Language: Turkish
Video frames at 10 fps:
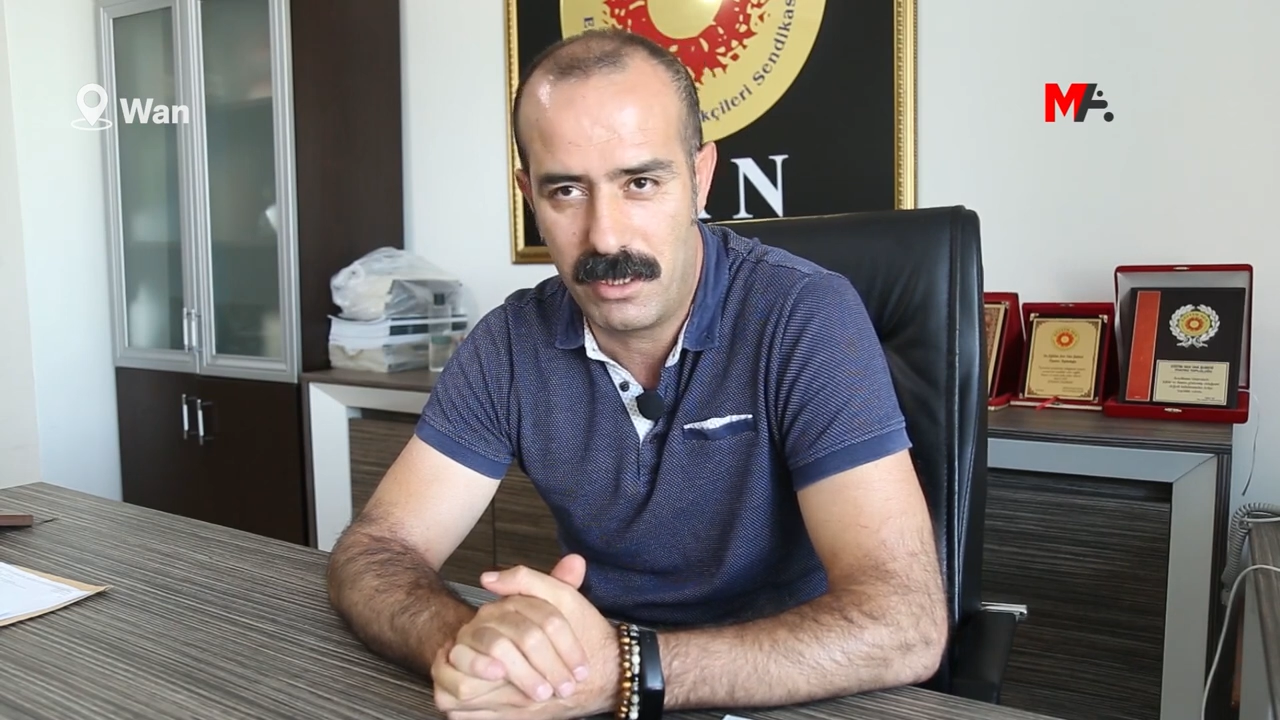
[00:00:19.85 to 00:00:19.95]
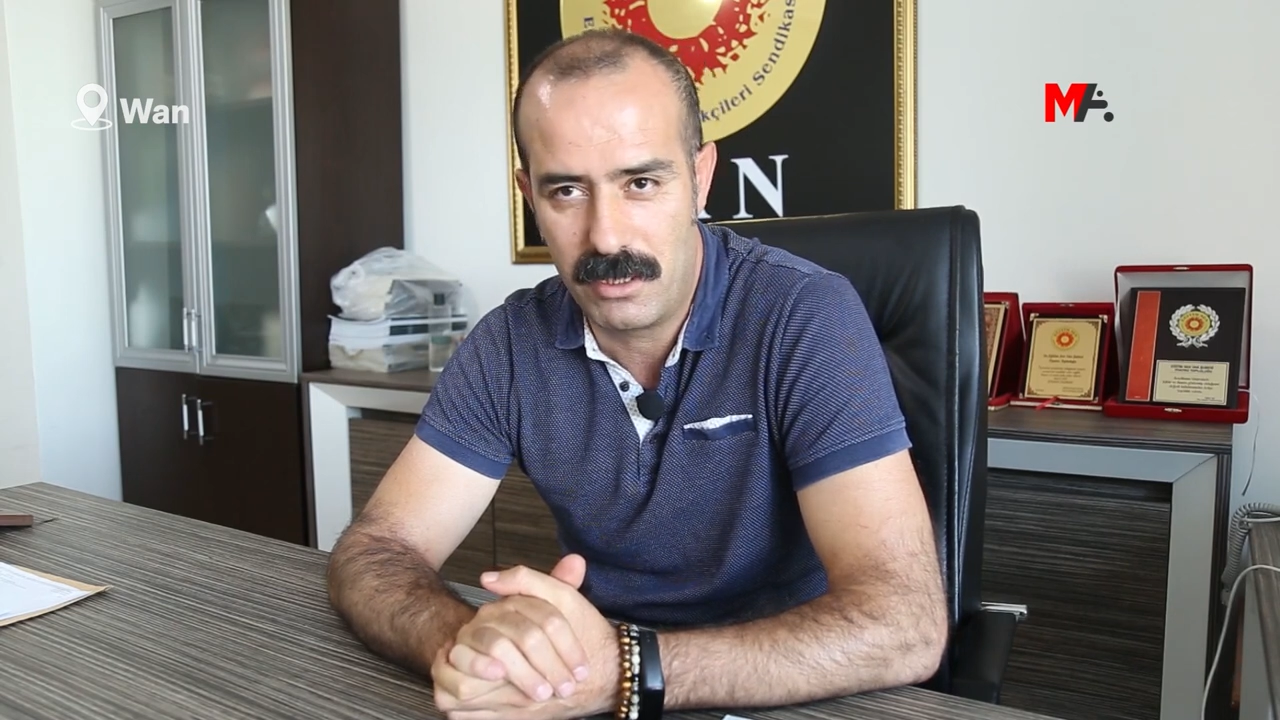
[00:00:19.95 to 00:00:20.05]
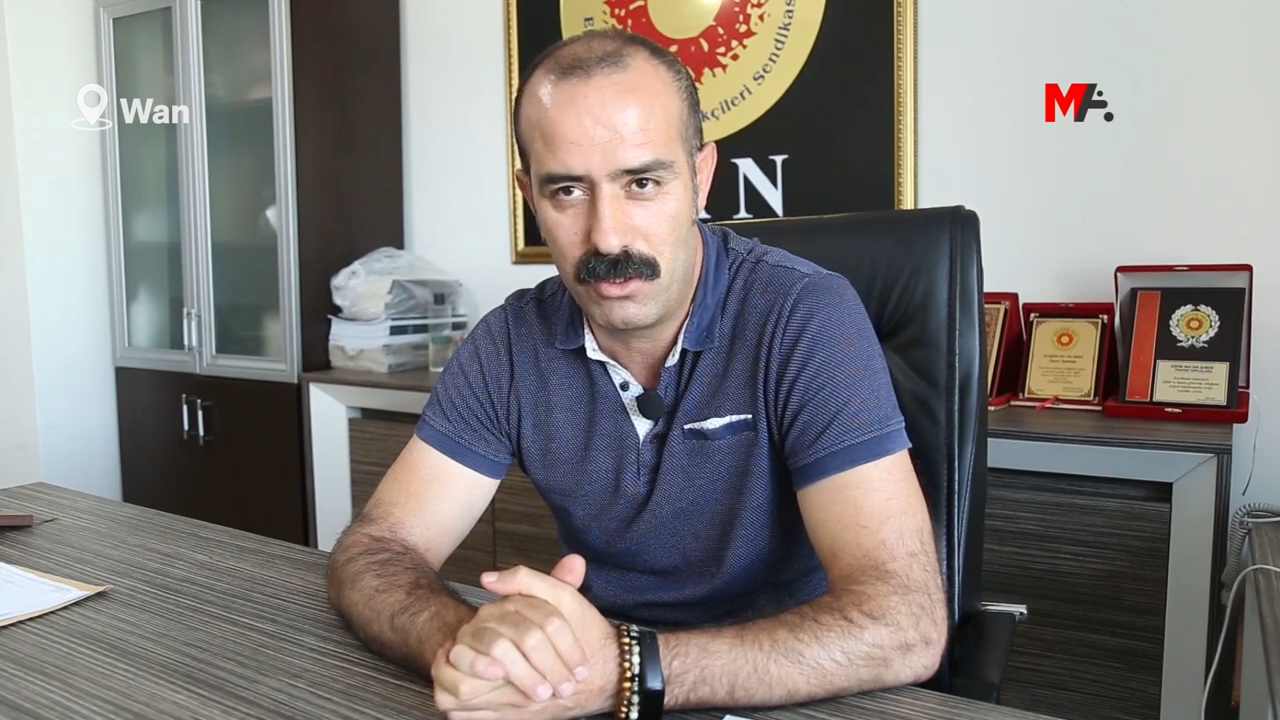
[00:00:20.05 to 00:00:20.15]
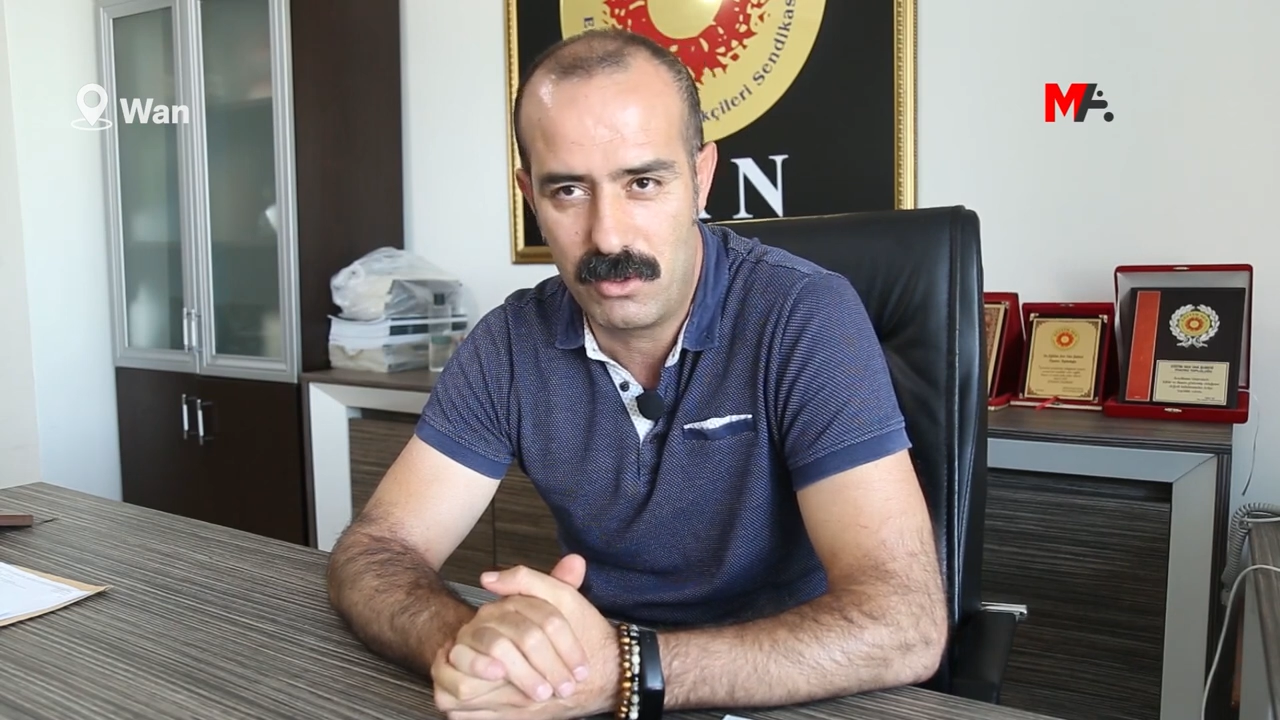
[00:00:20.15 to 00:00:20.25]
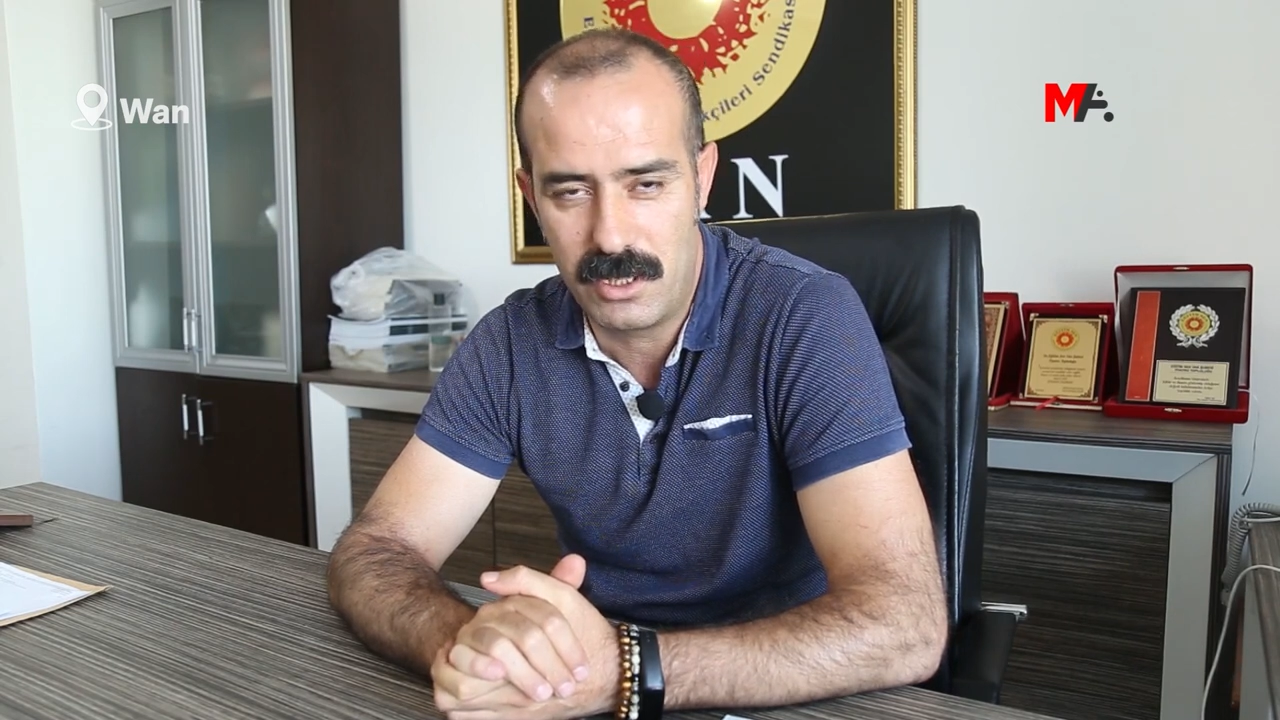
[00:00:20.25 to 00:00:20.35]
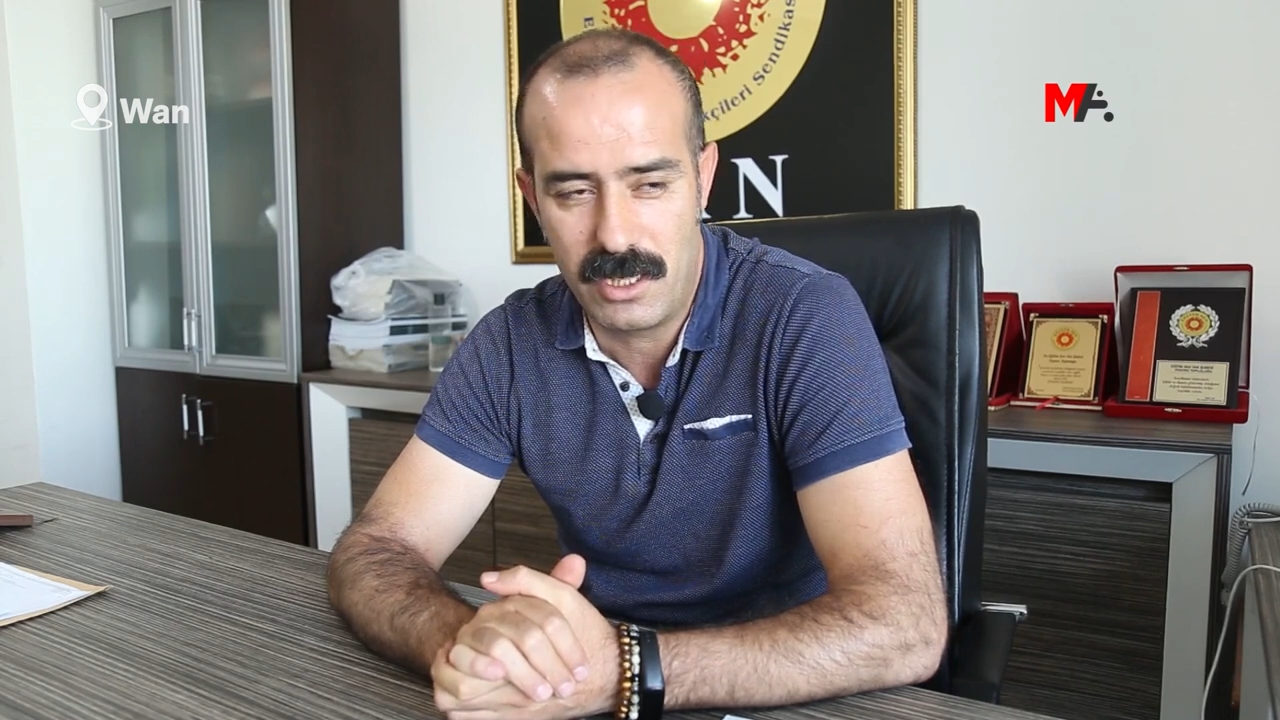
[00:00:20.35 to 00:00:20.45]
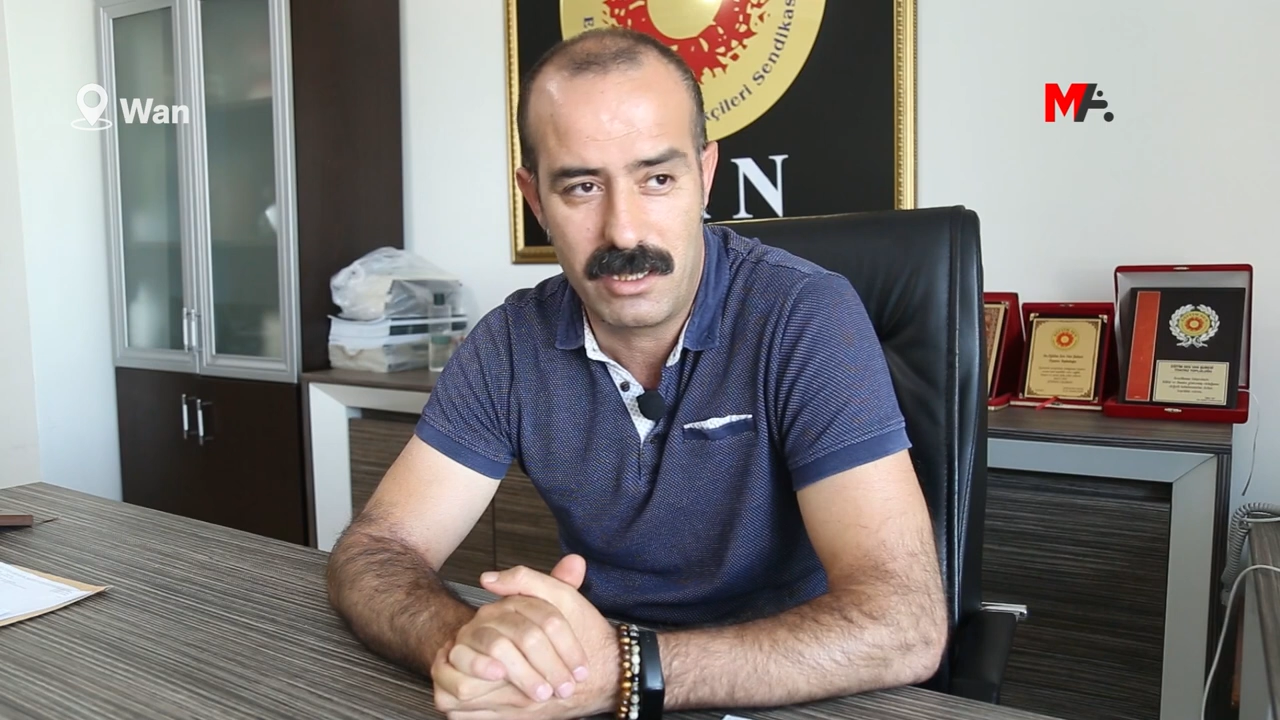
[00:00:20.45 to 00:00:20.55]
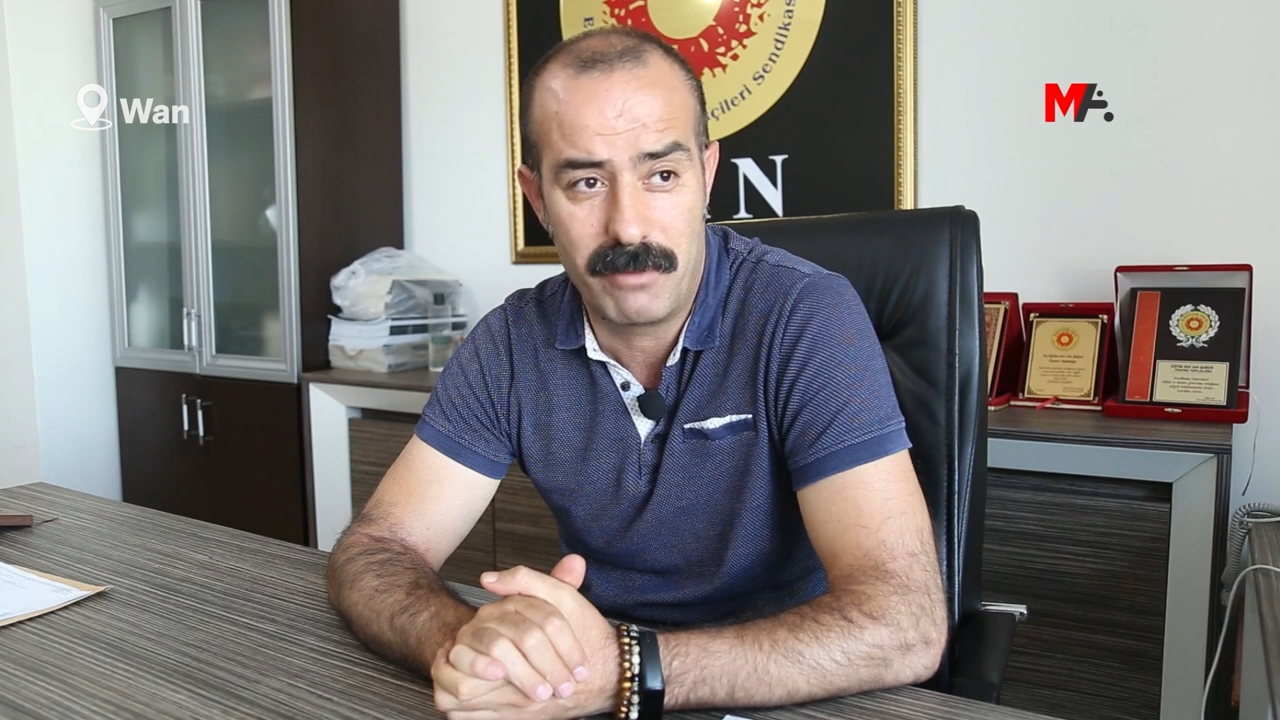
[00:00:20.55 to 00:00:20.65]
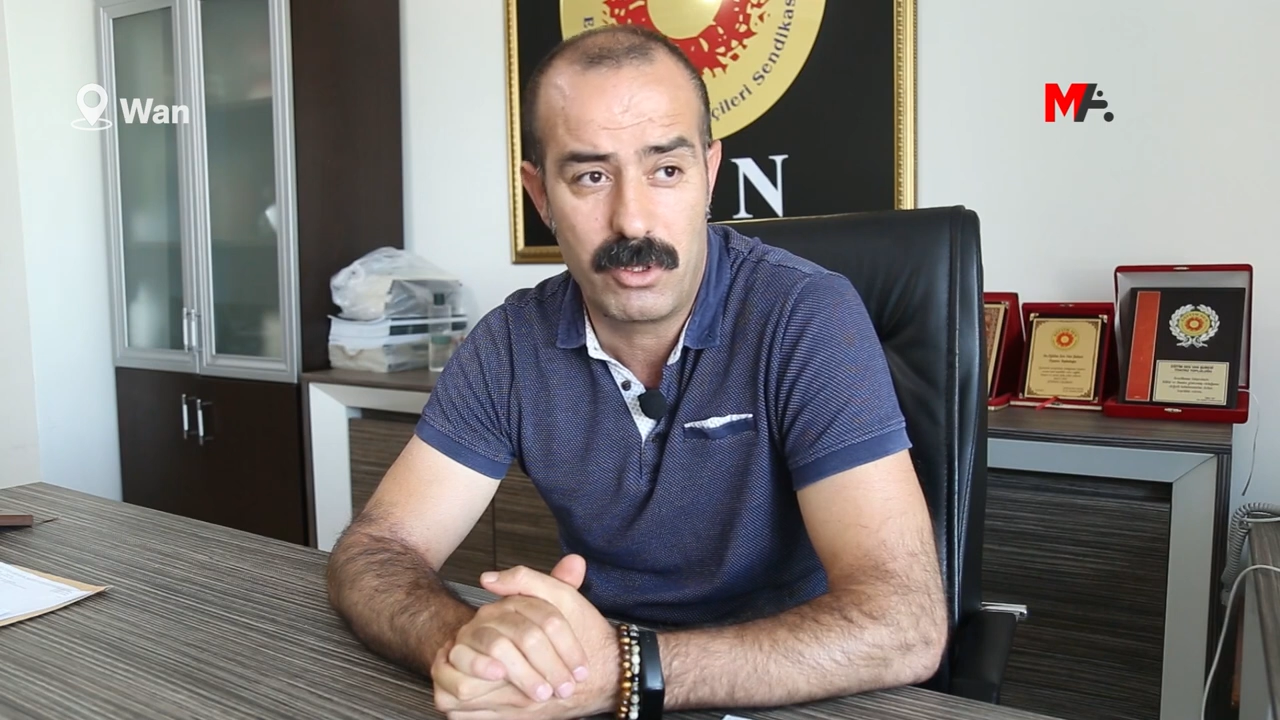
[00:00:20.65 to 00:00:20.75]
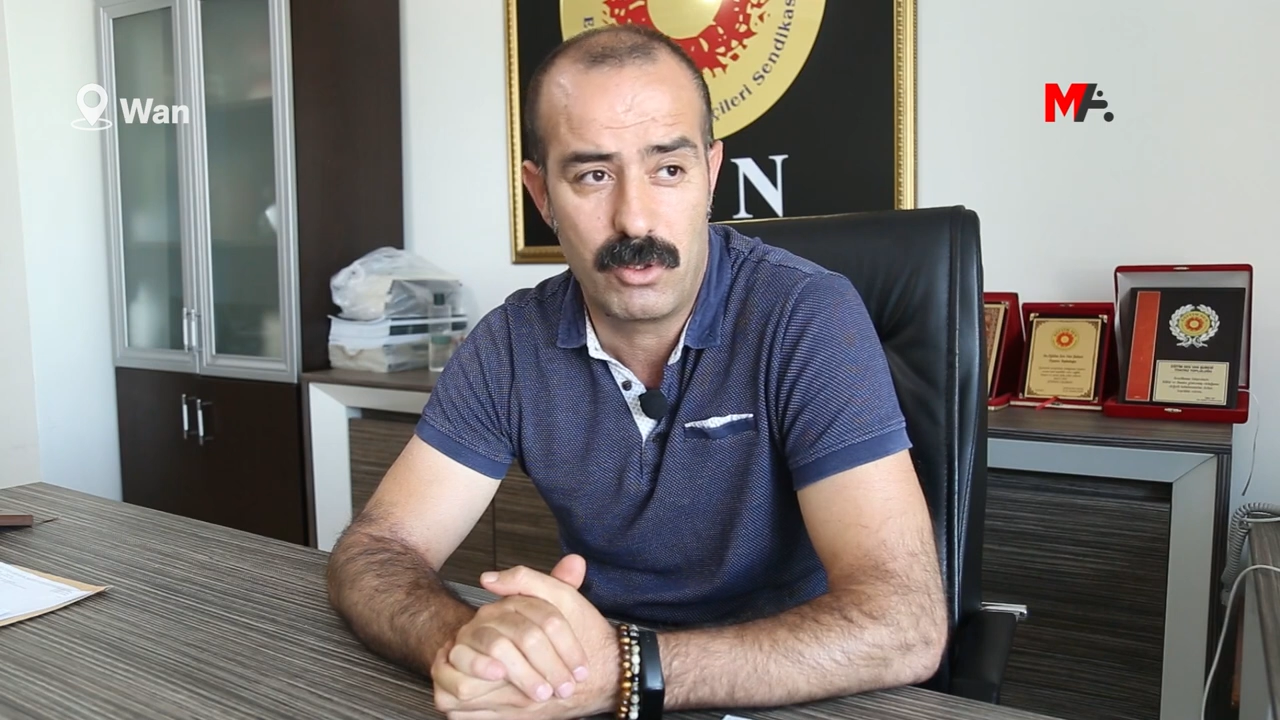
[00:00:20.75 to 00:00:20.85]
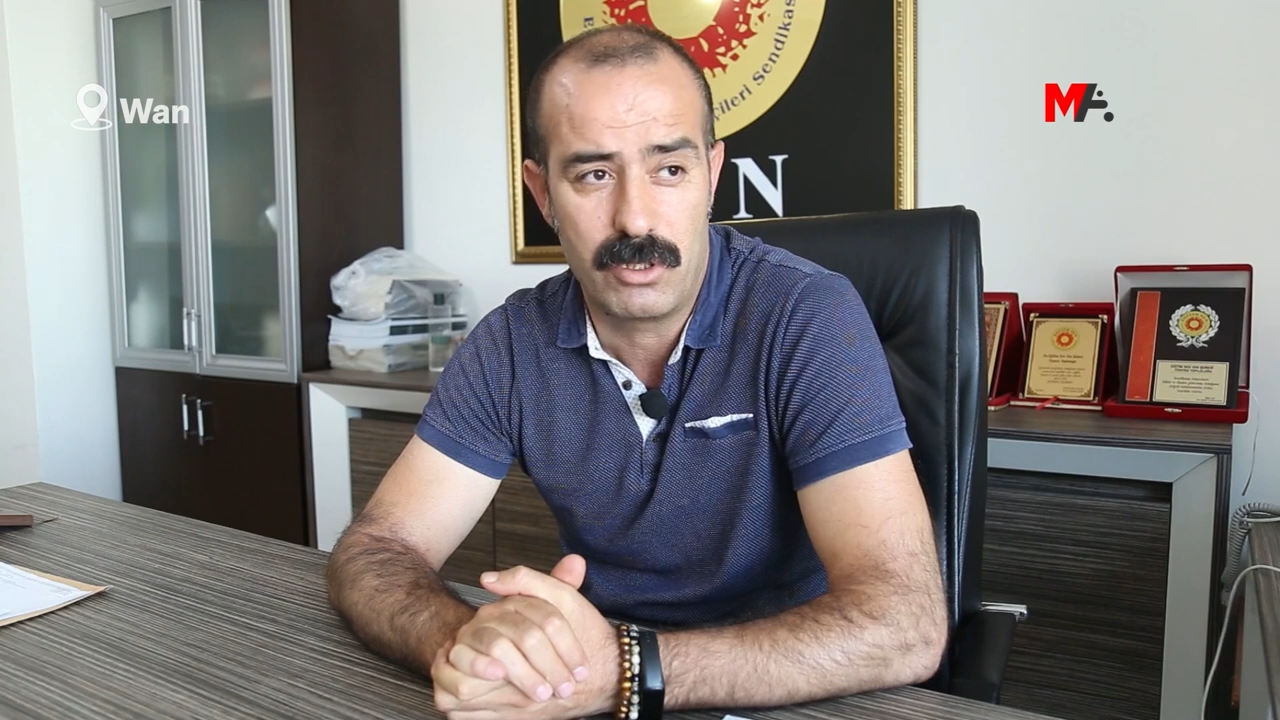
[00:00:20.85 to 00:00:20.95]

Partisi üzerinden bir